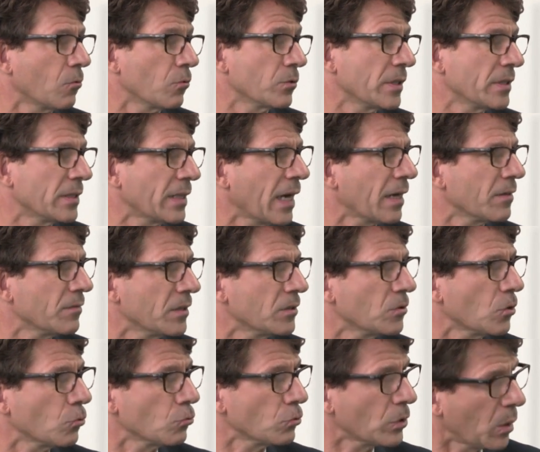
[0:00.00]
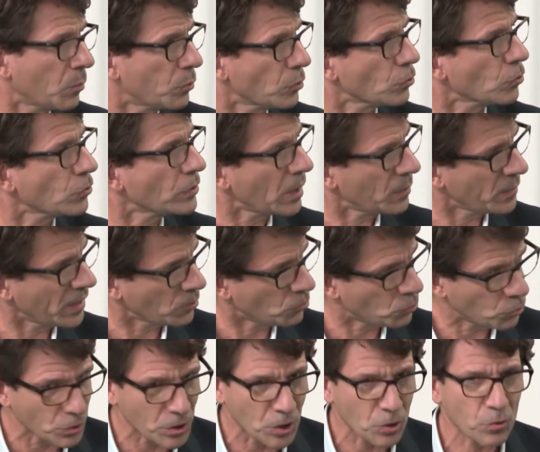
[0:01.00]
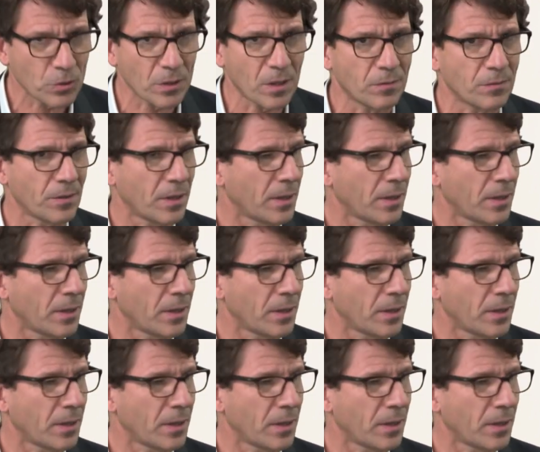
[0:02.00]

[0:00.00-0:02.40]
on est arrivé sans doute un peu trop tard, mais il y a toujours des choses à faire.